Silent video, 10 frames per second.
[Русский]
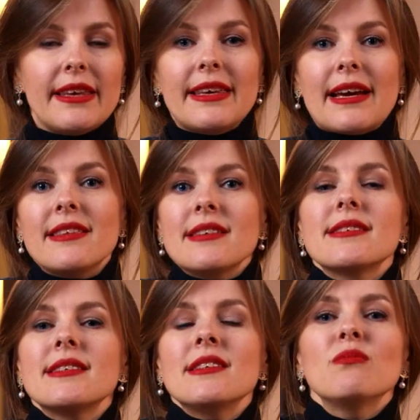Я не
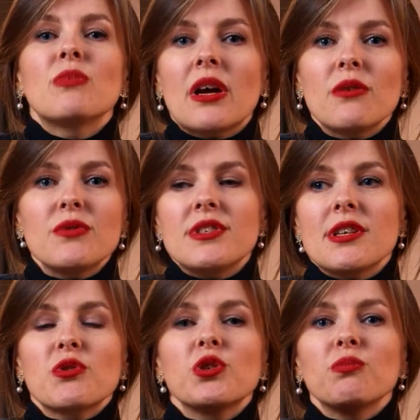занимаюсь
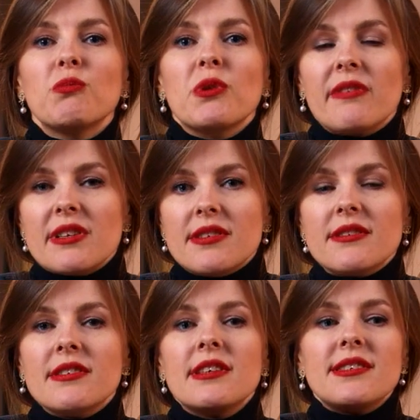тем, чтобы
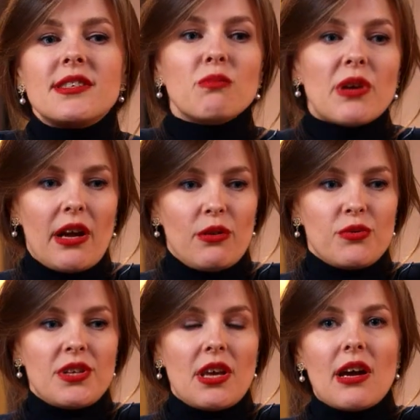приводить на себя
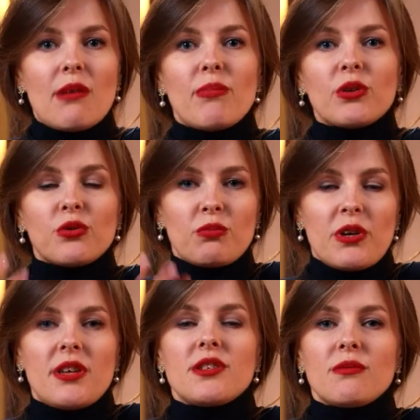людей, а потом
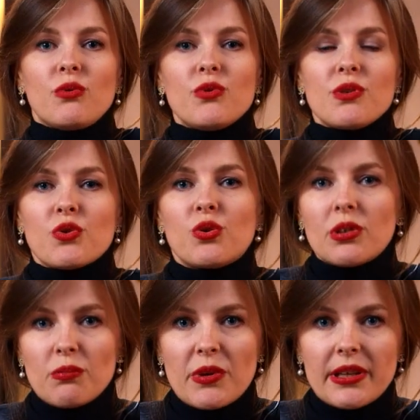этим людям
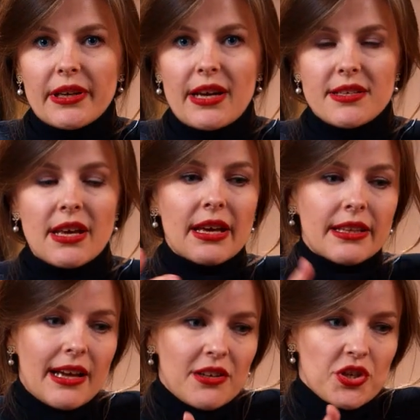что-то предлагать.
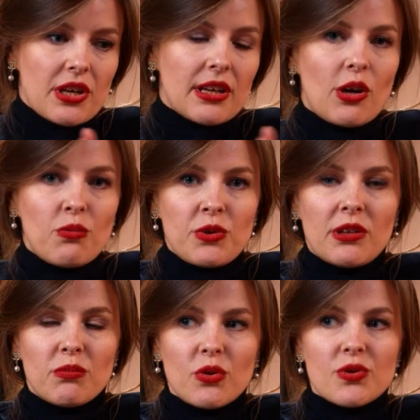Дальше, когда у меня
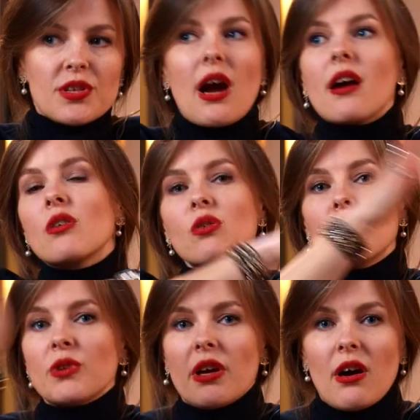наберется
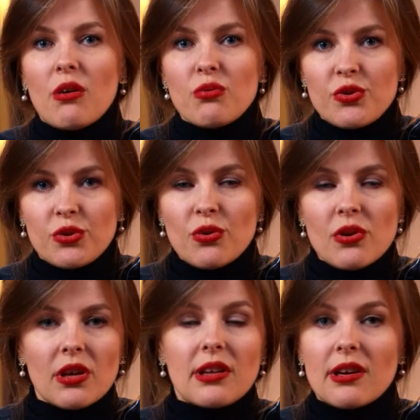огромная
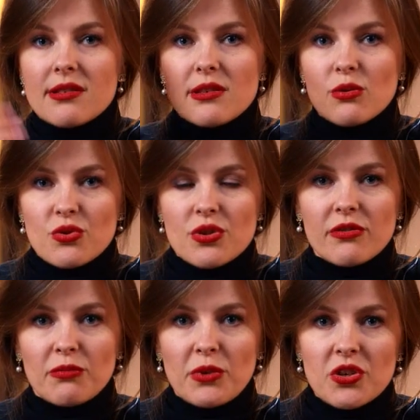аудитория, так
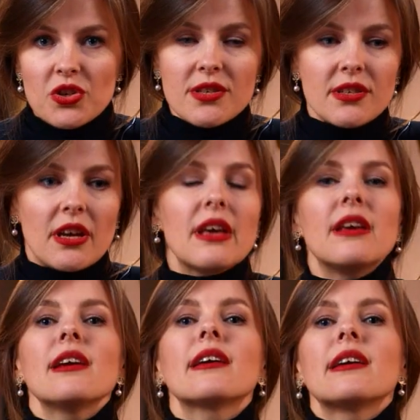сложится в моей жизни,
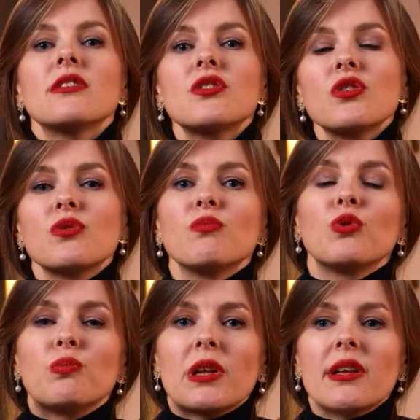я, конечно же,
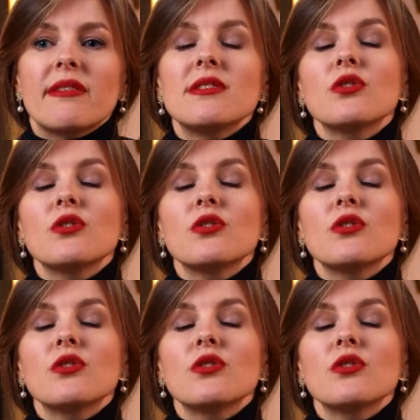буду продавать